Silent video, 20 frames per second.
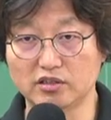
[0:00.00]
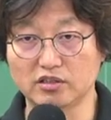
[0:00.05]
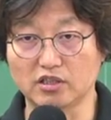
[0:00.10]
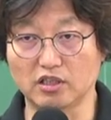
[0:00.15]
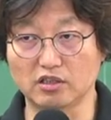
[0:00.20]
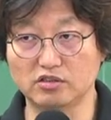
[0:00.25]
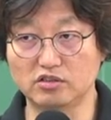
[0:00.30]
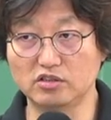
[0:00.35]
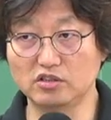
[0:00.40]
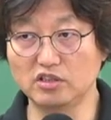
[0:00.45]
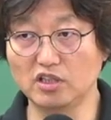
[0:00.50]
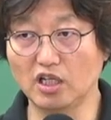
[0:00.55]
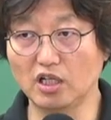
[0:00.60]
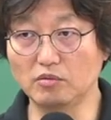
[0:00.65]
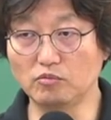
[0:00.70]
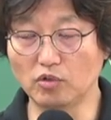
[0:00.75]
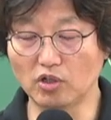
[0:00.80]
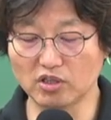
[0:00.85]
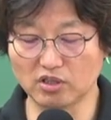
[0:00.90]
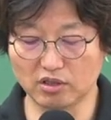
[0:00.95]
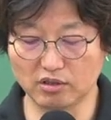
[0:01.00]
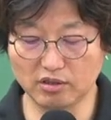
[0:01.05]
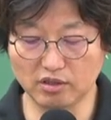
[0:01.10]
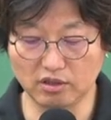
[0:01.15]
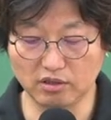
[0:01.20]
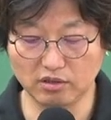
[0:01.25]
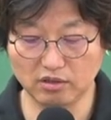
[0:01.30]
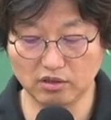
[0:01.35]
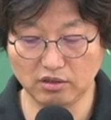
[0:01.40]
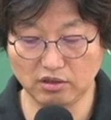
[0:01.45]
자, 측량하면 뭐가
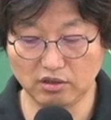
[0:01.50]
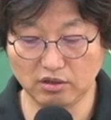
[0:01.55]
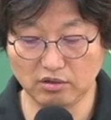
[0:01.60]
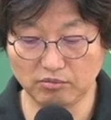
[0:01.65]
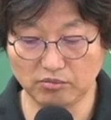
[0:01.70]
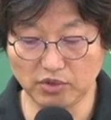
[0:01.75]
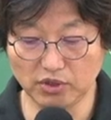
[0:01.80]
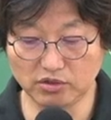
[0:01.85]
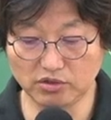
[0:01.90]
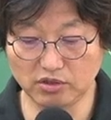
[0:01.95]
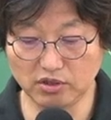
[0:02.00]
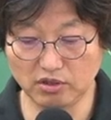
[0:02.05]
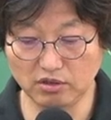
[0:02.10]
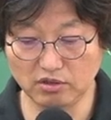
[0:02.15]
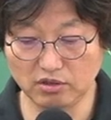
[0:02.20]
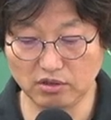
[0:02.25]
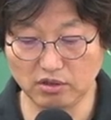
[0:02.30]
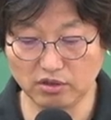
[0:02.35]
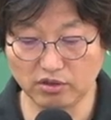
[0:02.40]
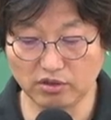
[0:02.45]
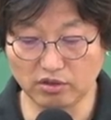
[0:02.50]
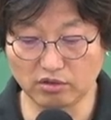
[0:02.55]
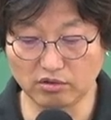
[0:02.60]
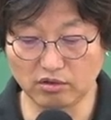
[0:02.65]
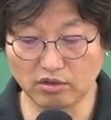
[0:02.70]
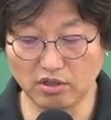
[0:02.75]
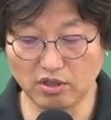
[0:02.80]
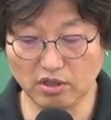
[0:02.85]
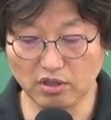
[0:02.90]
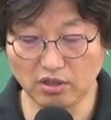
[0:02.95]
나와요? 면적,
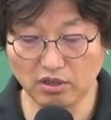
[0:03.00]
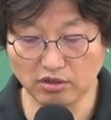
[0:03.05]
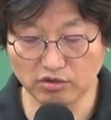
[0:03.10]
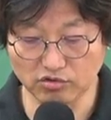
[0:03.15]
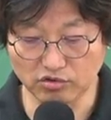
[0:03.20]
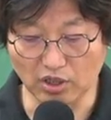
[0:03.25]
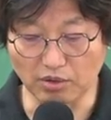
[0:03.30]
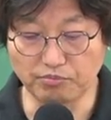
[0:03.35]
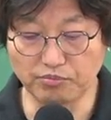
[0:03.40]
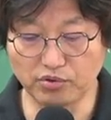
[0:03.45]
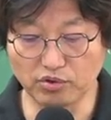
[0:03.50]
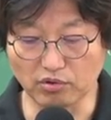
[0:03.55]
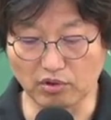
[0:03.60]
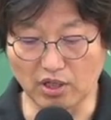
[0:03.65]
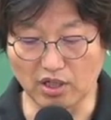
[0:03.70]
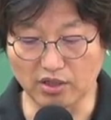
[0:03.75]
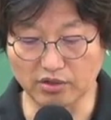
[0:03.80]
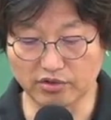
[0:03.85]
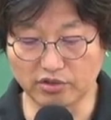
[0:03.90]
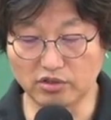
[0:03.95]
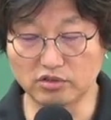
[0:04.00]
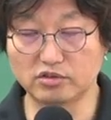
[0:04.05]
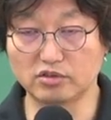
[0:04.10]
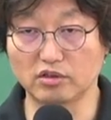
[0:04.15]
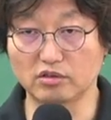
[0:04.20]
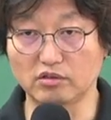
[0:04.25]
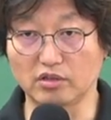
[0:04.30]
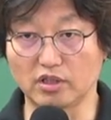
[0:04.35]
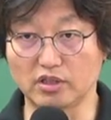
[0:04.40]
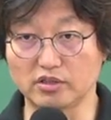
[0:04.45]
경계, 좌표가
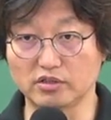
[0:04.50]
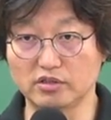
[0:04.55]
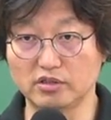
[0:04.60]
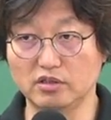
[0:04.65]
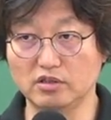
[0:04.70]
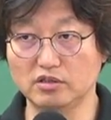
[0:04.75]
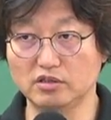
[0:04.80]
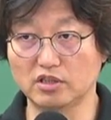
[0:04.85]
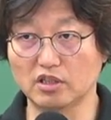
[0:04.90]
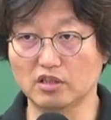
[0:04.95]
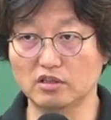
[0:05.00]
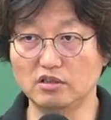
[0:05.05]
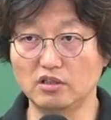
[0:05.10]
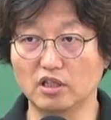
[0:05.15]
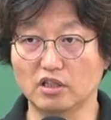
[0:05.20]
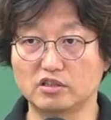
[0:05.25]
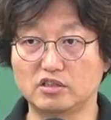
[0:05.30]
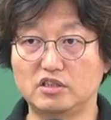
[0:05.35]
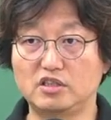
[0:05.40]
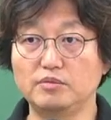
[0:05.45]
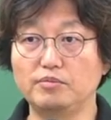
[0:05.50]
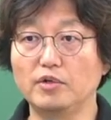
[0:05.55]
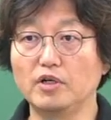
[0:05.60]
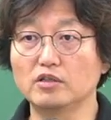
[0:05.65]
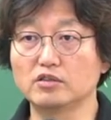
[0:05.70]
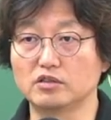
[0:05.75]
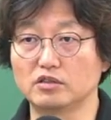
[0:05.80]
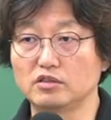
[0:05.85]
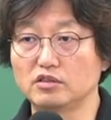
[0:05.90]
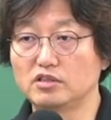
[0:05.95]
결정되죠. 자, 근데
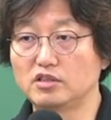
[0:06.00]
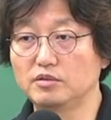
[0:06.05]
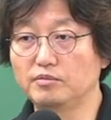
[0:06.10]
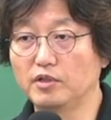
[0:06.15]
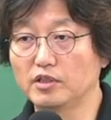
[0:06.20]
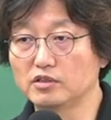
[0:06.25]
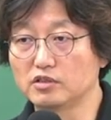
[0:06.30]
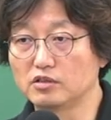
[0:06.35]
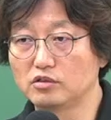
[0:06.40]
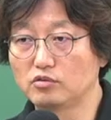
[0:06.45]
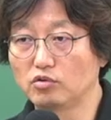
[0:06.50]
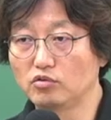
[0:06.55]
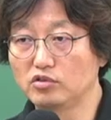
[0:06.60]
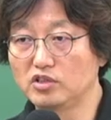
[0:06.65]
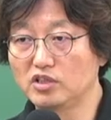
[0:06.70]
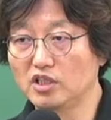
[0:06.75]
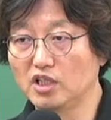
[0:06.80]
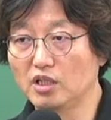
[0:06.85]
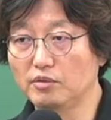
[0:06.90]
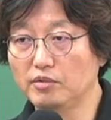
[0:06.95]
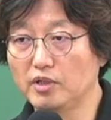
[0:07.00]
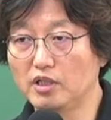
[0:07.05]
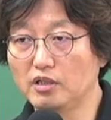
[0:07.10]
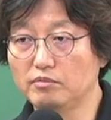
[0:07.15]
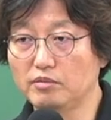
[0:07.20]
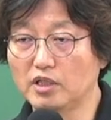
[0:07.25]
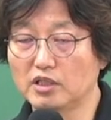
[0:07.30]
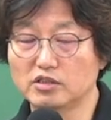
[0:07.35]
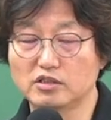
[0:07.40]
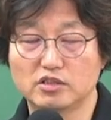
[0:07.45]
집어는 집어는
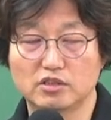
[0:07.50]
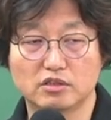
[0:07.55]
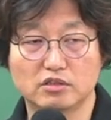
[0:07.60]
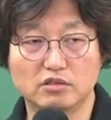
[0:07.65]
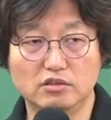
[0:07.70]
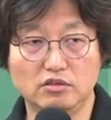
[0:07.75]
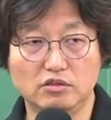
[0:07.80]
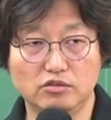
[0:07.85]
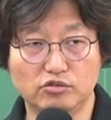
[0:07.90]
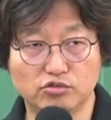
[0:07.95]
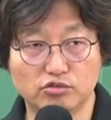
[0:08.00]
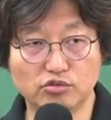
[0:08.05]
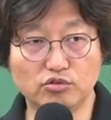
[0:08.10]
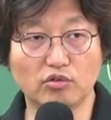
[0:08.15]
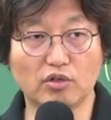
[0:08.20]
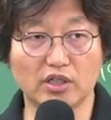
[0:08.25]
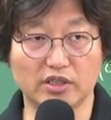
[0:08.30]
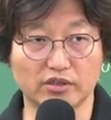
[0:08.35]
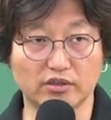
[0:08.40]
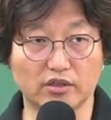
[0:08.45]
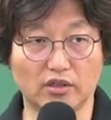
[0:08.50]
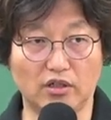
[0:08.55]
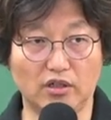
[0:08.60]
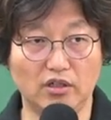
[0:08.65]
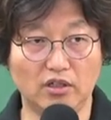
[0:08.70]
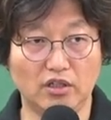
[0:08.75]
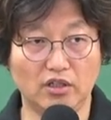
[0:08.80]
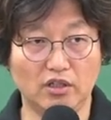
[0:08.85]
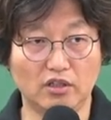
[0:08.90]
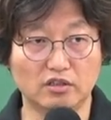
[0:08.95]
도시개발 방식을 준용하는
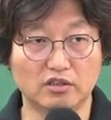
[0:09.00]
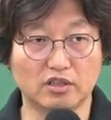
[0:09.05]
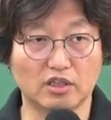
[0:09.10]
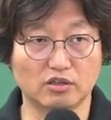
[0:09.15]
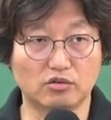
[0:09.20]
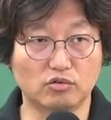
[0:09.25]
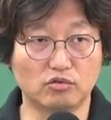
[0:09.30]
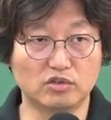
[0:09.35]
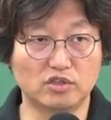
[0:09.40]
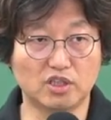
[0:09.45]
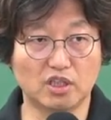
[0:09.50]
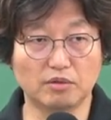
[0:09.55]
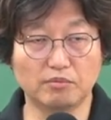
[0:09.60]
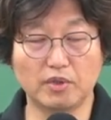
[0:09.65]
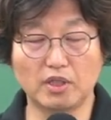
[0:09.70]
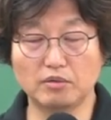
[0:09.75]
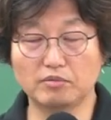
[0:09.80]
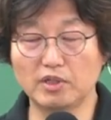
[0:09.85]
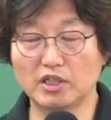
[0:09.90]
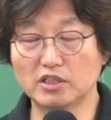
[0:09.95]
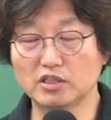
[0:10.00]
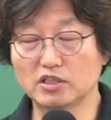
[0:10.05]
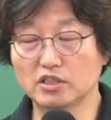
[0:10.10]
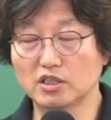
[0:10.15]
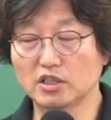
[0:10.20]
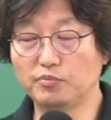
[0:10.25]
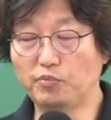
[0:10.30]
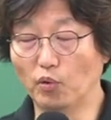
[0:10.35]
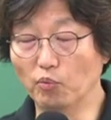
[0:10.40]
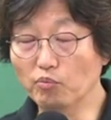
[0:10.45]
거. 자, 도시개발
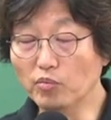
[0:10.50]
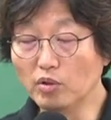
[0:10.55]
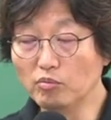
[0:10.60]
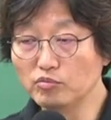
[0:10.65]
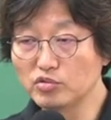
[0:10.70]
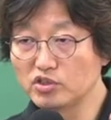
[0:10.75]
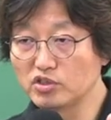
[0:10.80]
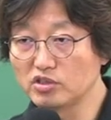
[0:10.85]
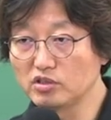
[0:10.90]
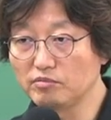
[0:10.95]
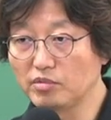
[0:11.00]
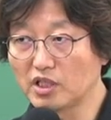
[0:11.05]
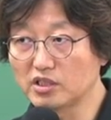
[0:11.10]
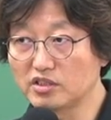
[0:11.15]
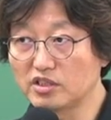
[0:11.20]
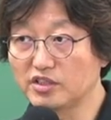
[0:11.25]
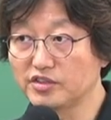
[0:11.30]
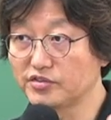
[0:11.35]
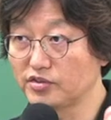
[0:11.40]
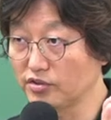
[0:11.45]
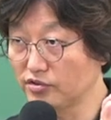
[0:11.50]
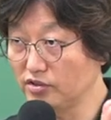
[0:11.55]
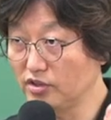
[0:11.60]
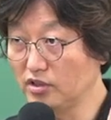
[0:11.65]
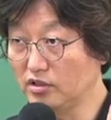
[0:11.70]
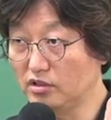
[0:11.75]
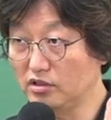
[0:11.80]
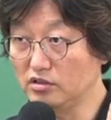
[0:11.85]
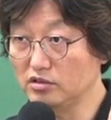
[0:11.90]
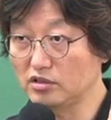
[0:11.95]
방식이 본본 붙이는 방식이
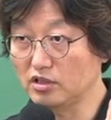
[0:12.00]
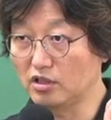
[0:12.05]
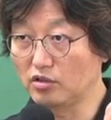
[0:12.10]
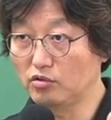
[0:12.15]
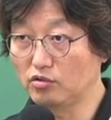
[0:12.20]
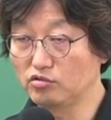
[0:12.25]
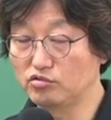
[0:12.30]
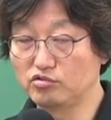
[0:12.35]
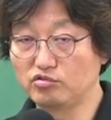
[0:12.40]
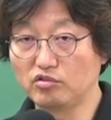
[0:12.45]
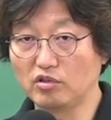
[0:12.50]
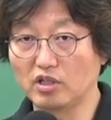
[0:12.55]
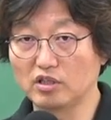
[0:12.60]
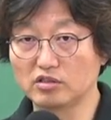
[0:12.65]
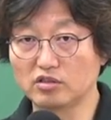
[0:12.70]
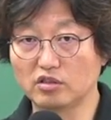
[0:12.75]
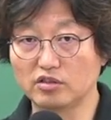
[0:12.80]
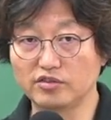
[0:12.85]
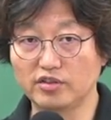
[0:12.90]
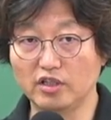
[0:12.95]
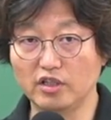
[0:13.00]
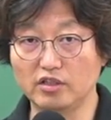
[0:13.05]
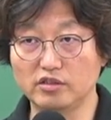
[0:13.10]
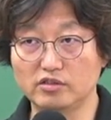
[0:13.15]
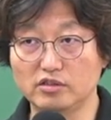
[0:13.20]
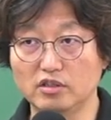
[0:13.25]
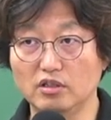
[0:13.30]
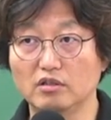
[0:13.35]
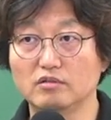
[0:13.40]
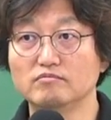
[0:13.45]
있었어요. 자, 요거 준용하는 거세개
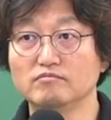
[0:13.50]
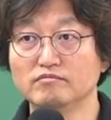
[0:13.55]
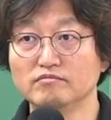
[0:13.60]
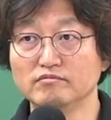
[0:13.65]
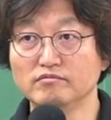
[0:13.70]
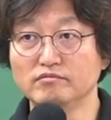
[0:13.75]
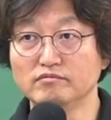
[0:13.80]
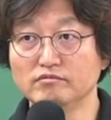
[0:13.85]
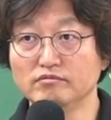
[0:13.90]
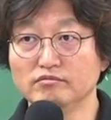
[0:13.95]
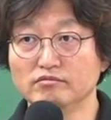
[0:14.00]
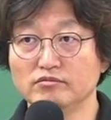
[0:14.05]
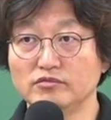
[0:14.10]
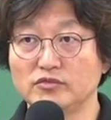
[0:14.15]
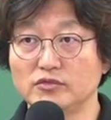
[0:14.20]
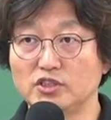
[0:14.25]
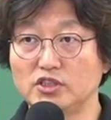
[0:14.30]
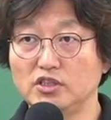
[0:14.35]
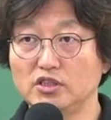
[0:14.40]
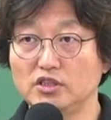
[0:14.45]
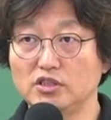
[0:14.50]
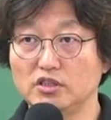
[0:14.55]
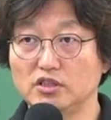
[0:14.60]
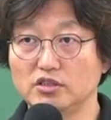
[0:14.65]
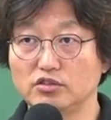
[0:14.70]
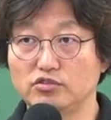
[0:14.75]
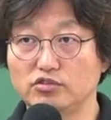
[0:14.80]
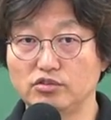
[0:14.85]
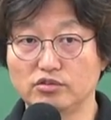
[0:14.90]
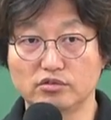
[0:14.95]
있죠?
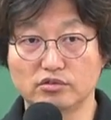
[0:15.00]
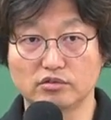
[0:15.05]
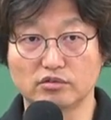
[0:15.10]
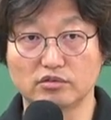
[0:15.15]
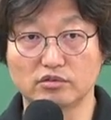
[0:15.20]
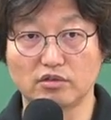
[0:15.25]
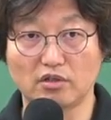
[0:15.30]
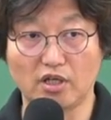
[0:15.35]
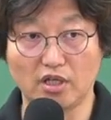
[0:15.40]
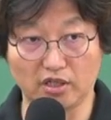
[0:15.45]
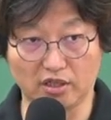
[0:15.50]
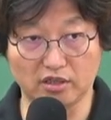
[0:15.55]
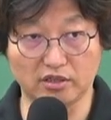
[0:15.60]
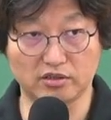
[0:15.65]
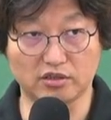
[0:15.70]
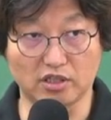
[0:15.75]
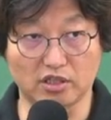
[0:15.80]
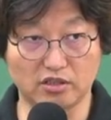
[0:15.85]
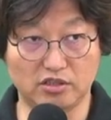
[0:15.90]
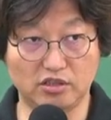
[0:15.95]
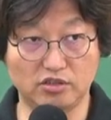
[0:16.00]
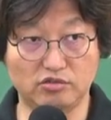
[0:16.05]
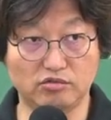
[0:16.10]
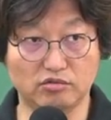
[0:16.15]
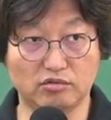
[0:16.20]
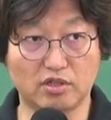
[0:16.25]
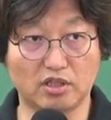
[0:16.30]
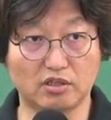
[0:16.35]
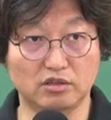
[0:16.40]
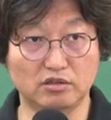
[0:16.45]
지축행. 자,
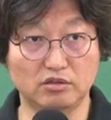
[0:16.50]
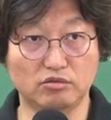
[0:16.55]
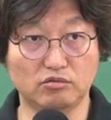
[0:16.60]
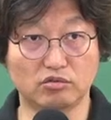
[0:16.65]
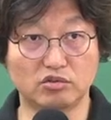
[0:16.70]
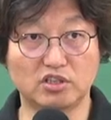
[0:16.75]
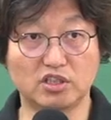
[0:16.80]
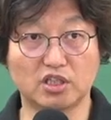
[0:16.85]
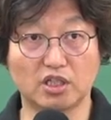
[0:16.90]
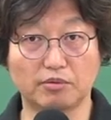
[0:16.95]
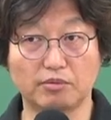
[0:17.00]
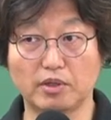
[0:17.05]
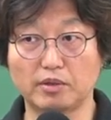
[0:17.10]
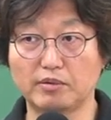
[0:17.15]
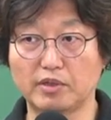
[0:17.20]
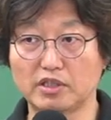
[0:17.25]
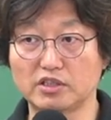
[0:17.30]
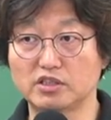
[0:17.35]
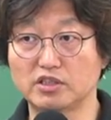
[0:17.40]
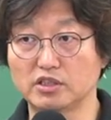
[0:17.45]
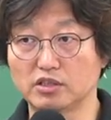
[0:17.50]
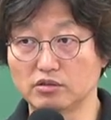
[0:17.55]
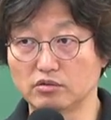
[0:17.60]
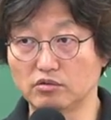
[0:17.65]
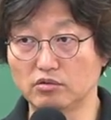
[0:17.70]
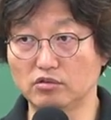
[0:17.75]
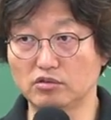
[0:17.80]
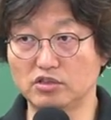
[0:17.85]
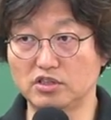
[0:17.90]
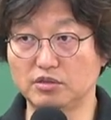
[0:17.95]
지축행은 도시개발
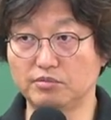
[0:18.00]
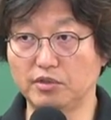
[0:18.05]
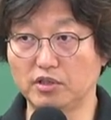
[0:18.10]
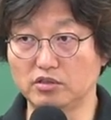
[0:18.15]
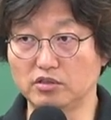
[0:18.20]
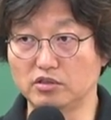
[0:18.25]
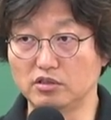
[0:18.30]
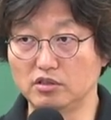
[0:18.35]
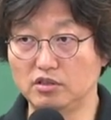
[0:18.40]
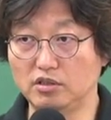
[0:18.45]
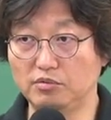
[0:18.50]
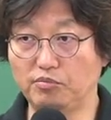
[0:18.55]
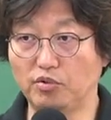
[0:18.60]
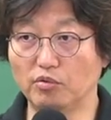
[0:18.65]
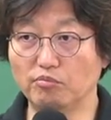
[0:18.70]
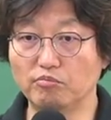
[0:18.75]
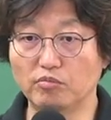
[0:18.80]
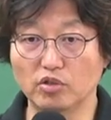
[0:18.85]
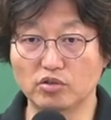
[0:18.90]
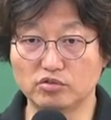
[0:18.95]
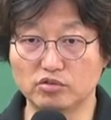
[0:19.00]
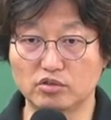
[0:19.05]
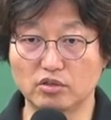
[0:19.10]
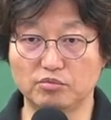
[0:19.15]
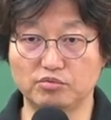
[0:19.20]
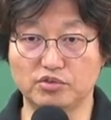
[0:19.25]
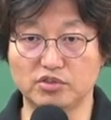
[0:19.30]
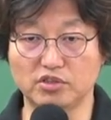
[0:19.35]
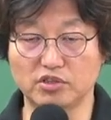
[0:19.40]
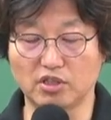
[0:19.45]
방식으로 집어을
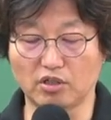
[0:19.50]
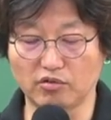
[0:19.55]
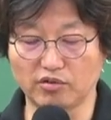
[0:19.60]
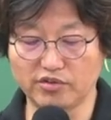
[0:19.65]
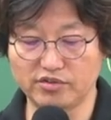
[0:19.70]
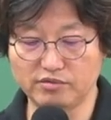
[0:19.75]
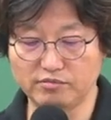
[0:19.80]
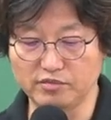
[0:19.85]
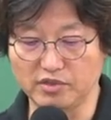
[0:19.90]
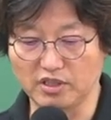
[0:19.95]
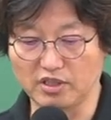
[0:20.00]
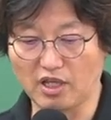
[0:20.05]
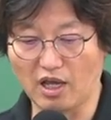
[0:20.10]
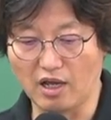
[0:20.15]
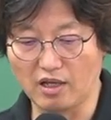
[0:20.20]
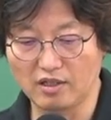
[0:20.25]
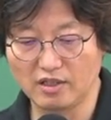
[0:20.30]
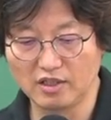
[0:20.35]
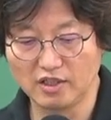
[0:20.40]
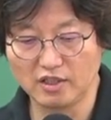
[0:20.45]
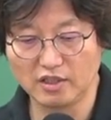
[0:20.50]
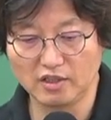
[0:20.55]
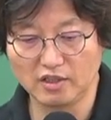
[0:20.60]
본본으로 붙인다고 했습니다.